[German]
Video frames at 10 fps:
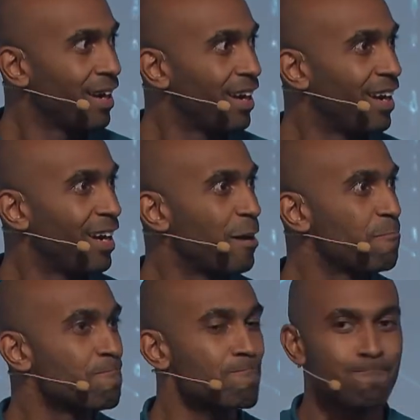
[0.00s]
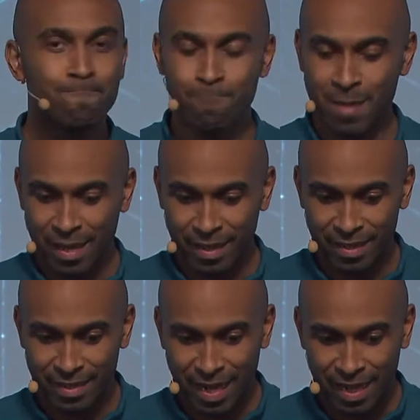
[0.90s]
Ähm,
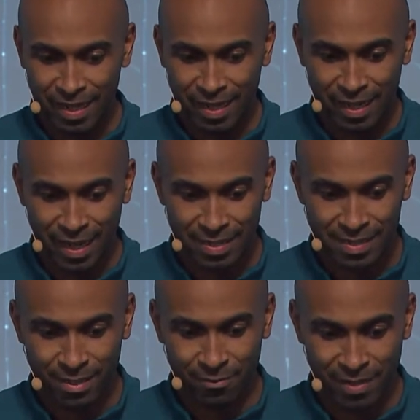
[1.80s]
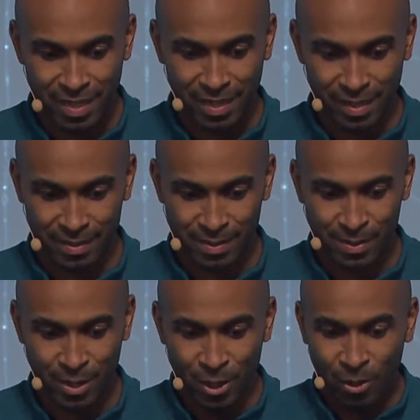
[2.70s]
nach Las
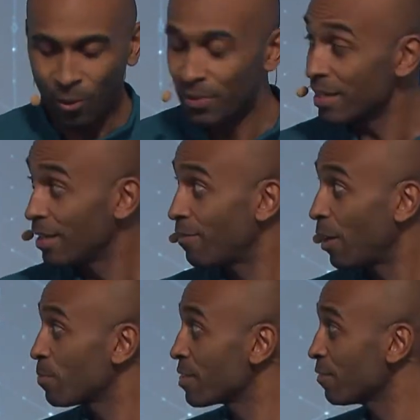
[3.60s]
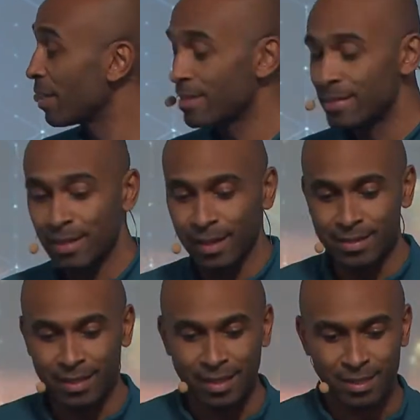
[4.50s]
Vegas. Und äh, warum sind wir jetzt hier
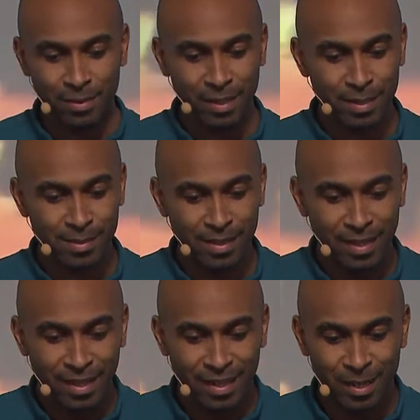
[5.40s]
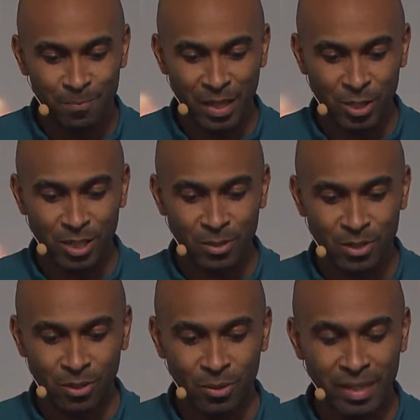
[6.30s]
gleich in Las Vegas? Ähm, da steht
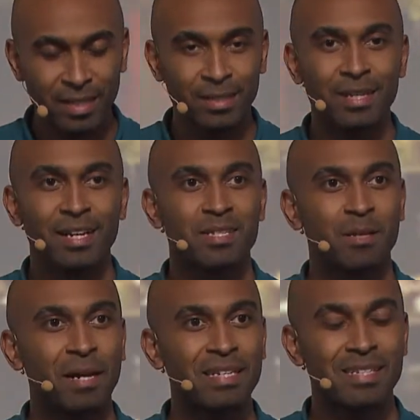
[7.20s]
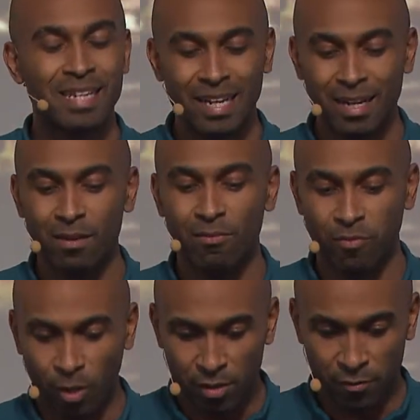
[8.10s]
unser Kollege Sebastian
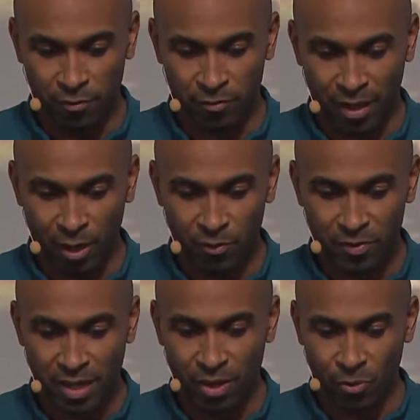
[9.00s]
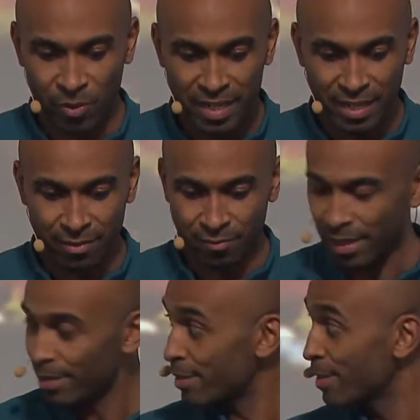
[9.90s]
Wolf auf der
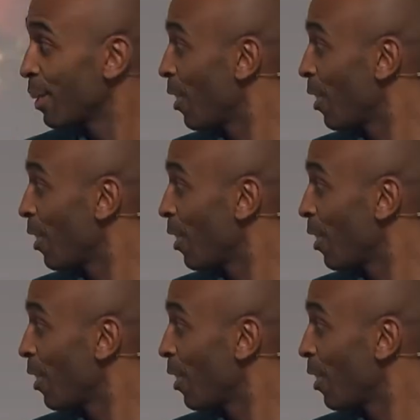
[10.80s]
Reinvent.